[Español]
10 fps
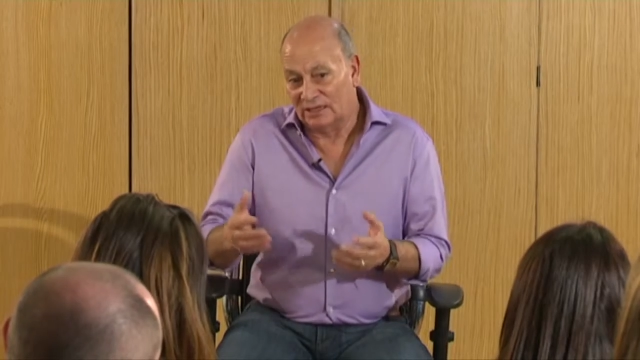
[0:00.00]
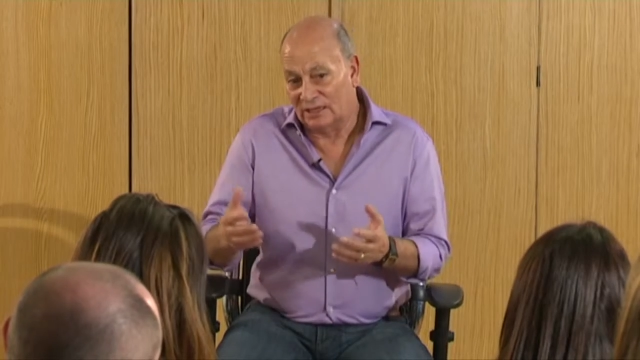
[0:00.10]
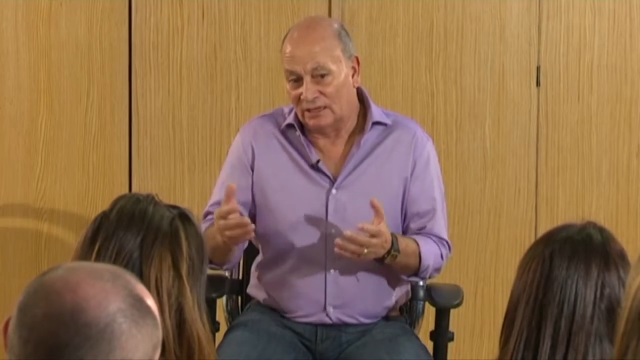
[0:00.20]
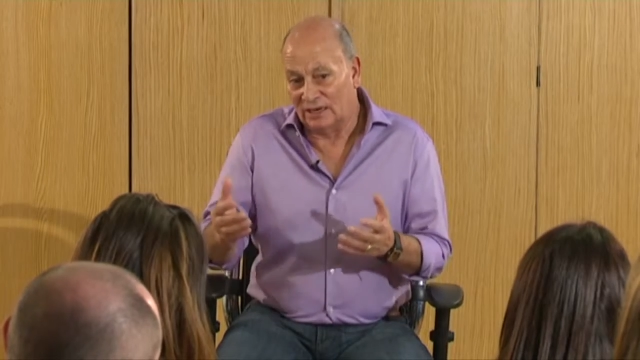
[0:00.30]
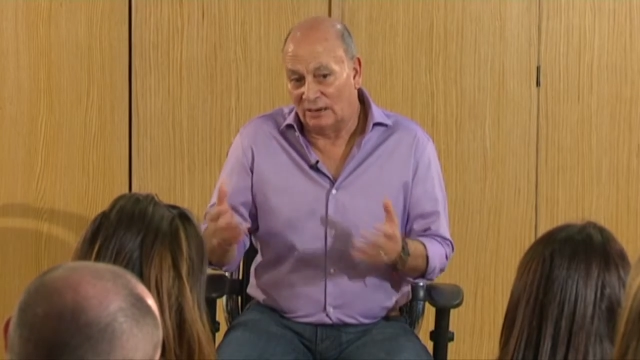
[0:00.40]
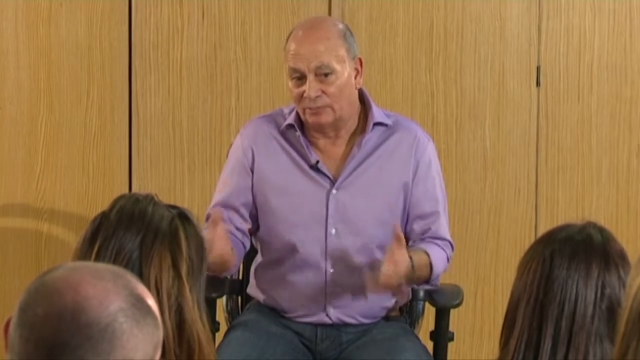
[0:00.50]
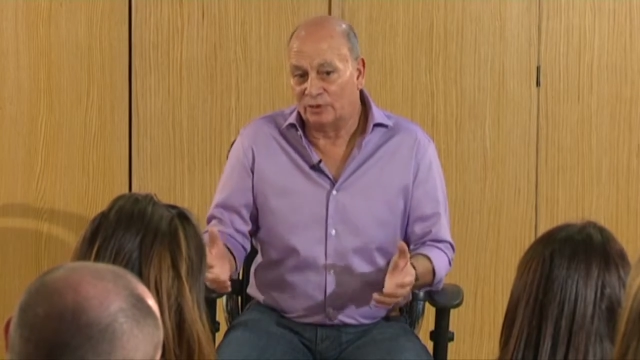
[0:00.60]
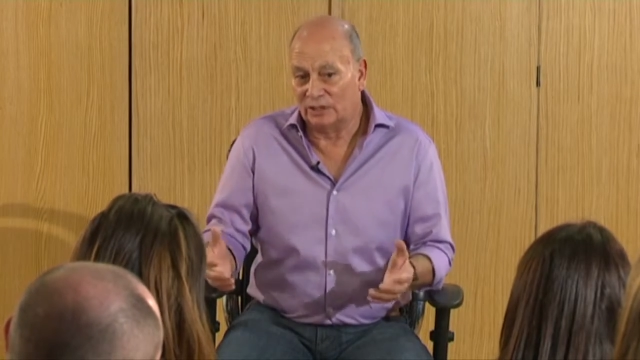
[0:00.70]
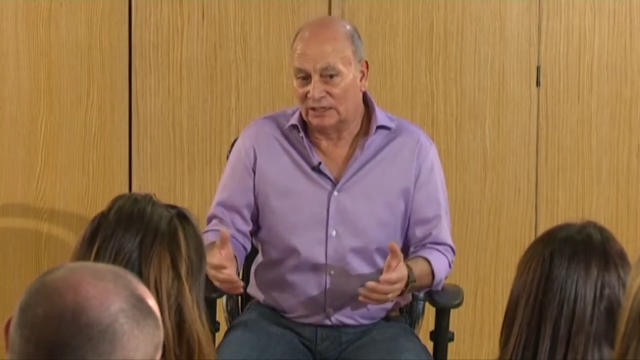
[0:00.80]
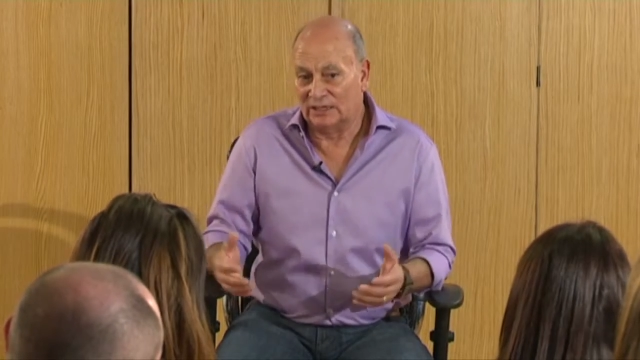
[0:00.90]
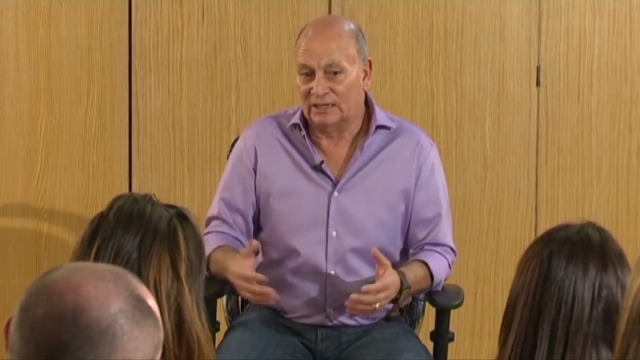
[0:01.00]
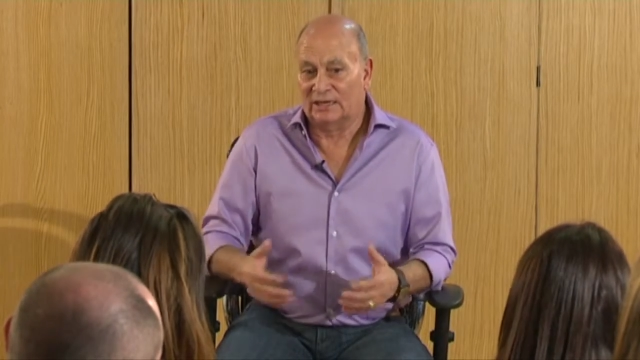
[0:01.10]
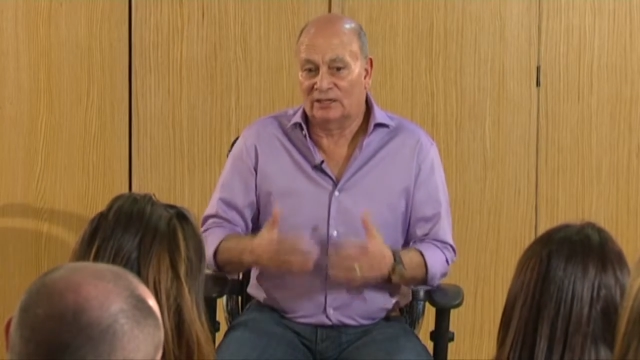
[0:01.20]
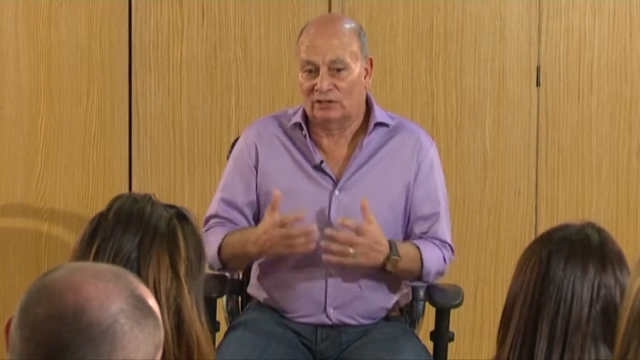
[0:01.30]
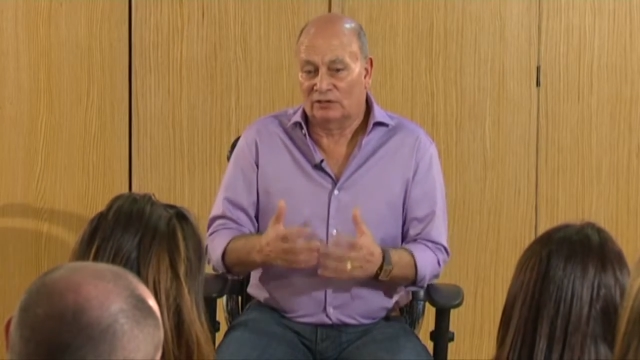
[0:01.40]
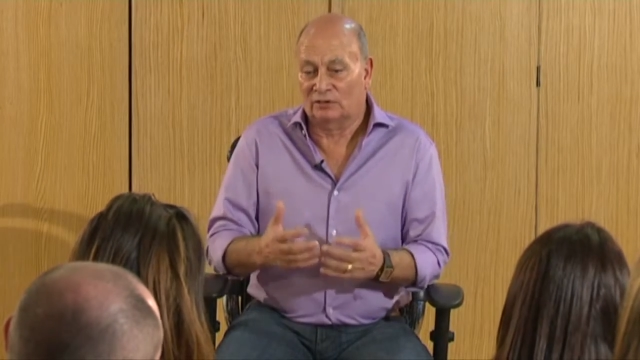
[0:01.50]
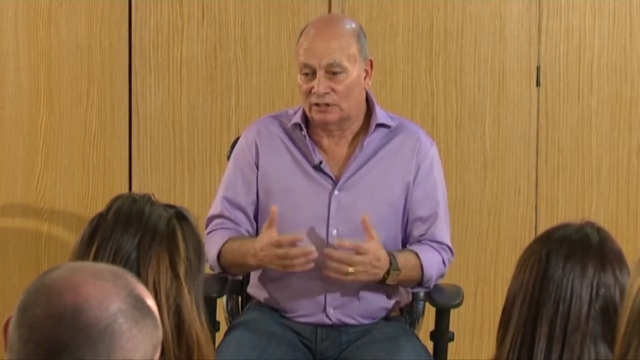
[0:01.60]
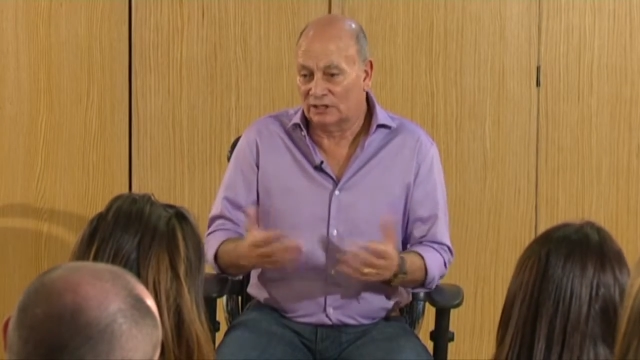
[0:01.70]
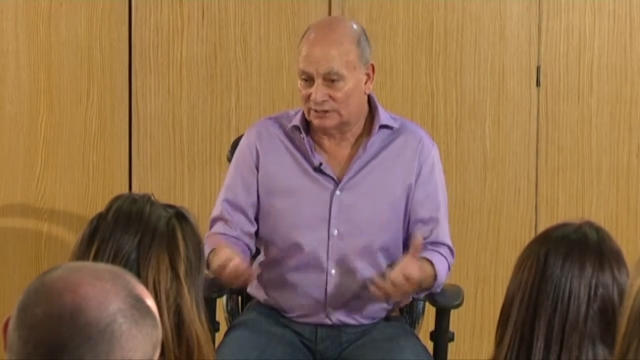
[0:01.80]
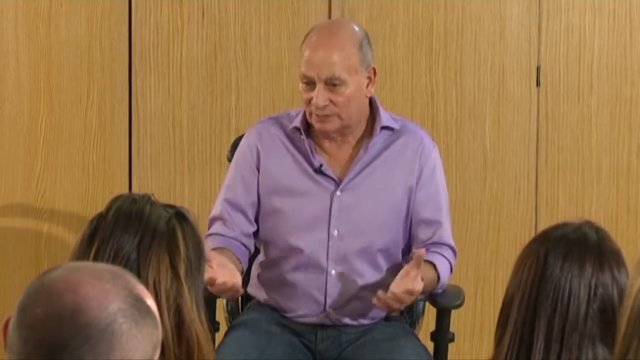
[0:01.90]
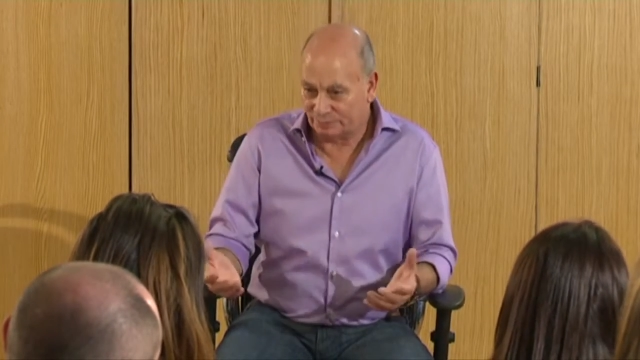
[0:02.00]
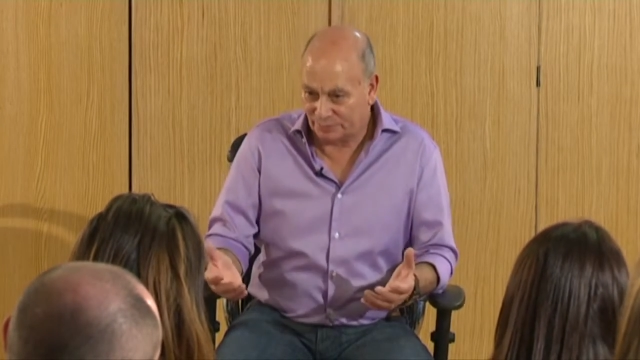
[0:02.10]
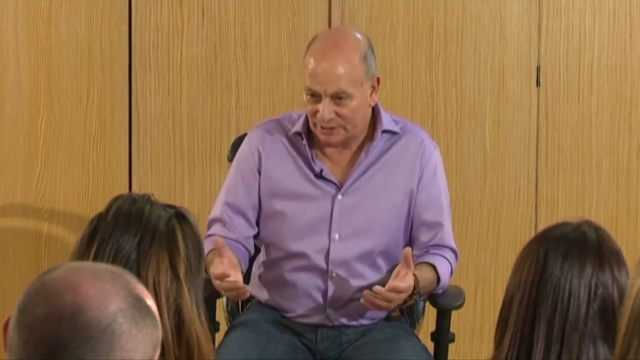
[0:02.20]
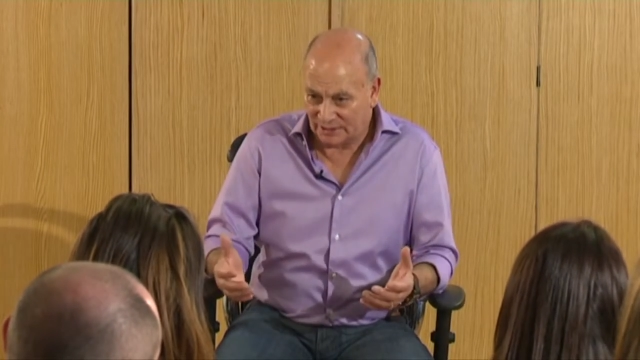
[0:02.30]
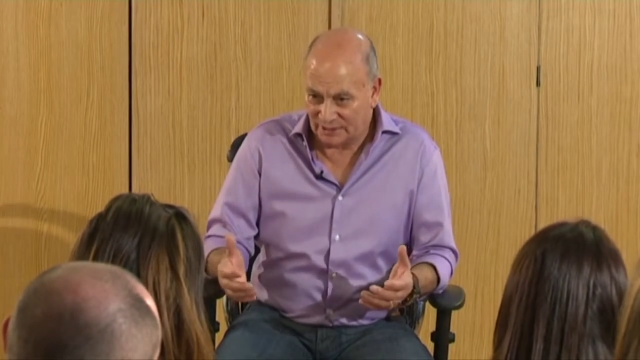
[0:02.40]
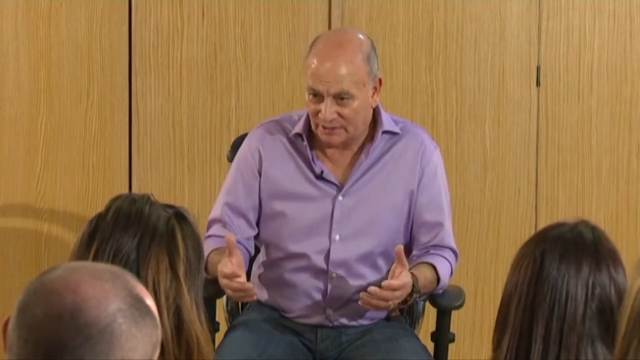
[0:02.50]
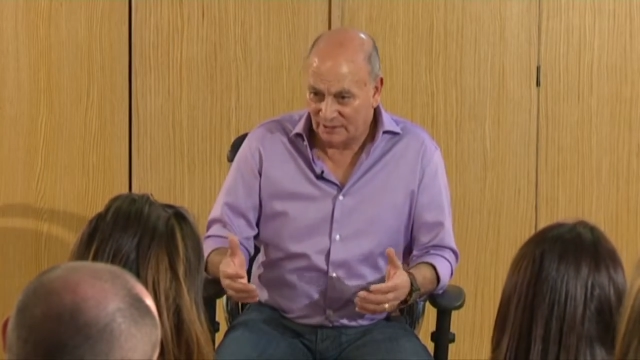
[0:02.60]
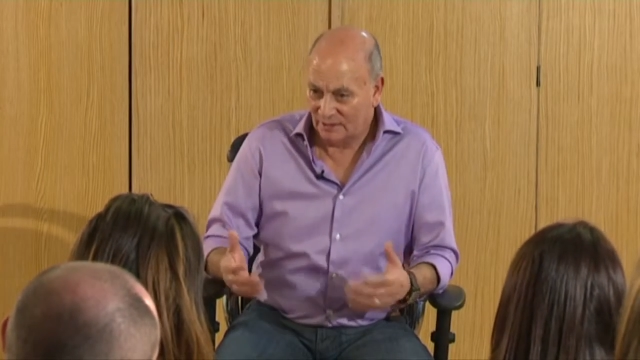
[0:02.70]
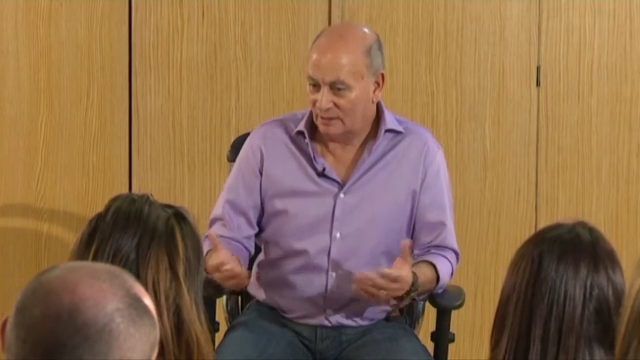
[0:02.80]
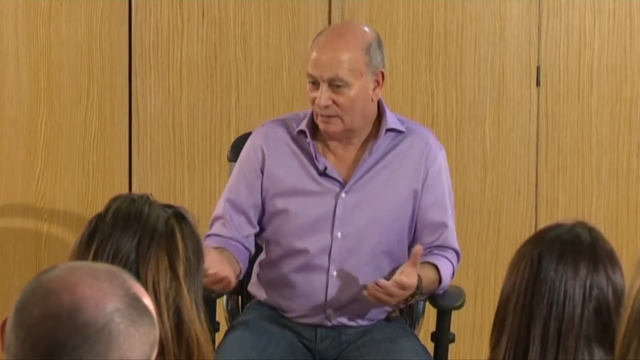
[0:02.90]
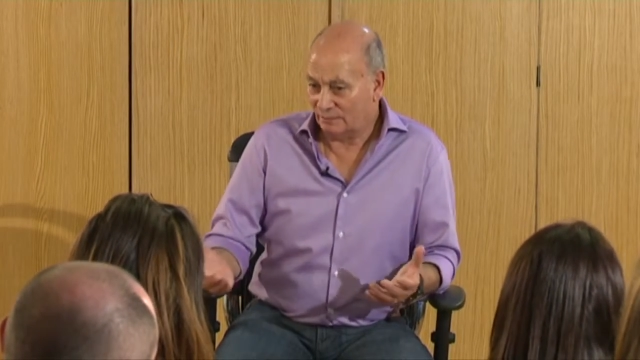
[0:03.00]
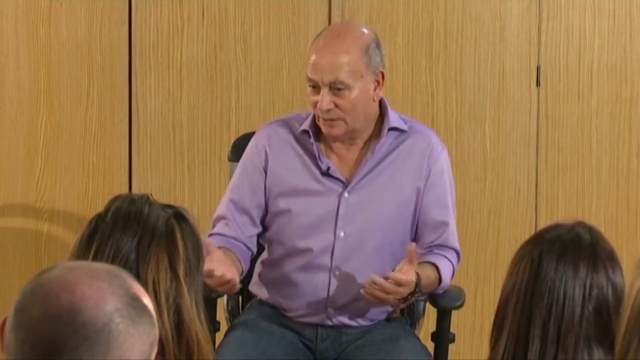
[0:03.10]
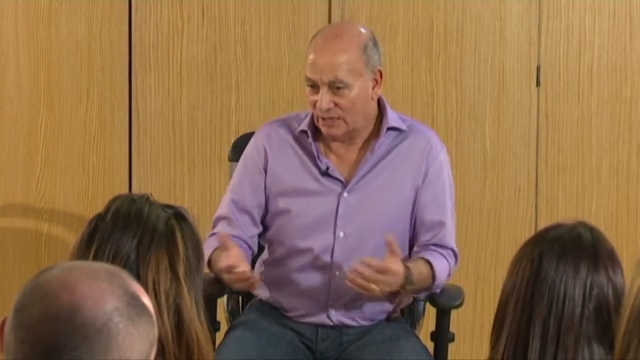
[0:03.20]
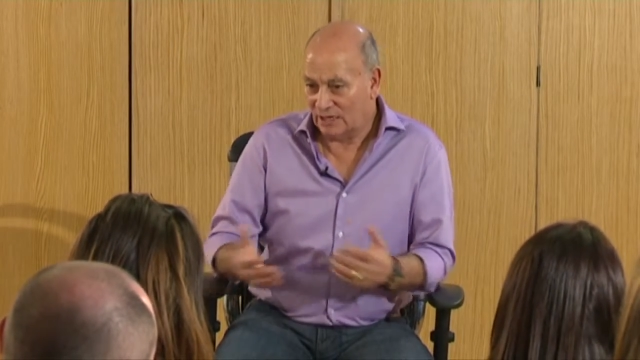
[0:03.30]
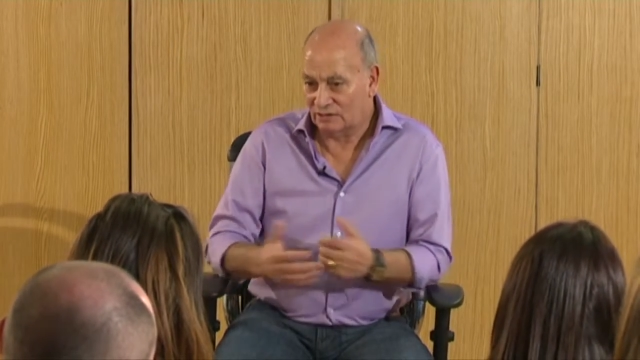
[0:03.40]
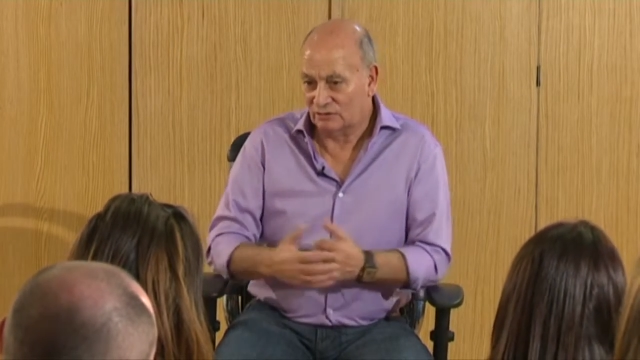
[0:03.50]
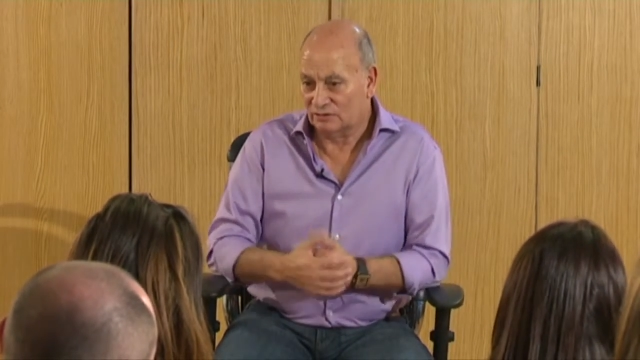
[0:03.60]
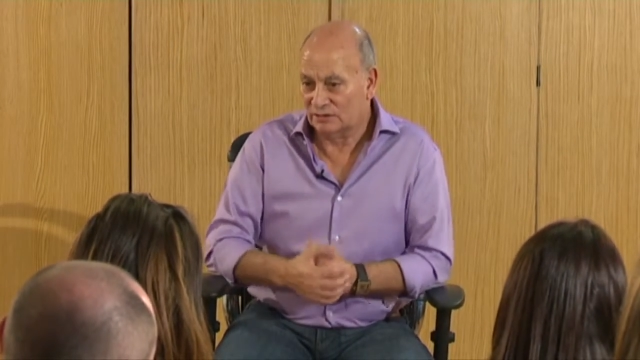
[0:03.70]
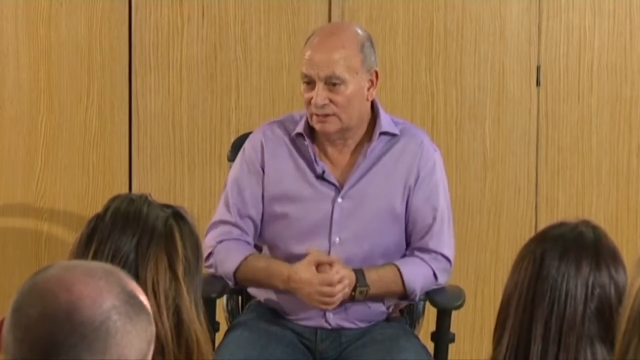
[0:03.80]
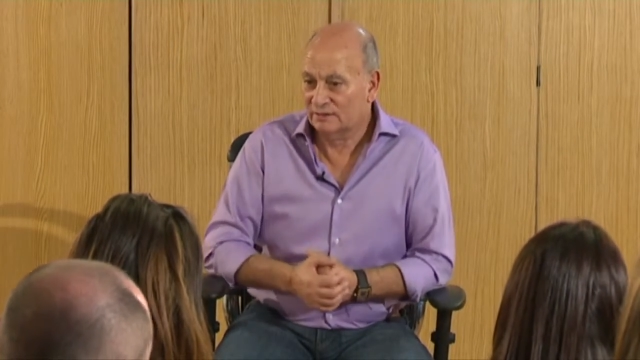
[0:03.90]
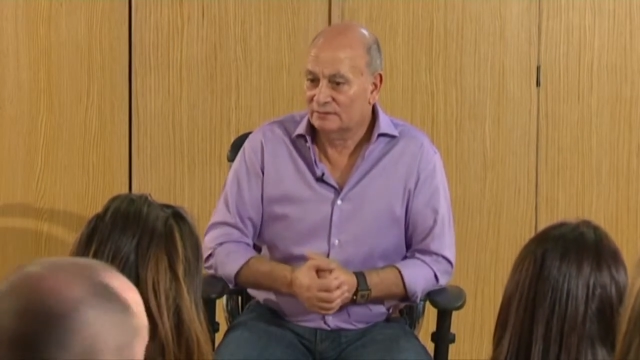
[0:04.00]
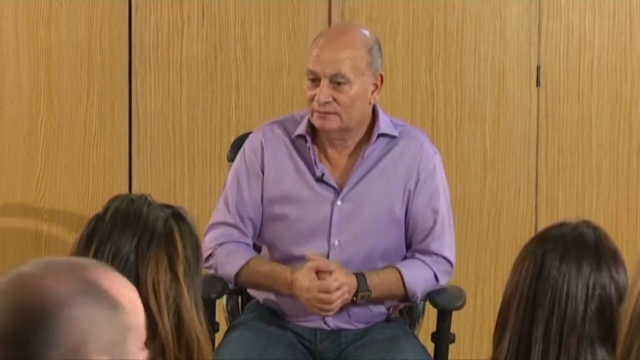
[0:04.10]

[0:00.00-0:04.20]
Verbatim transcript: que desde la política es de donde se pueden cambiar las cosas.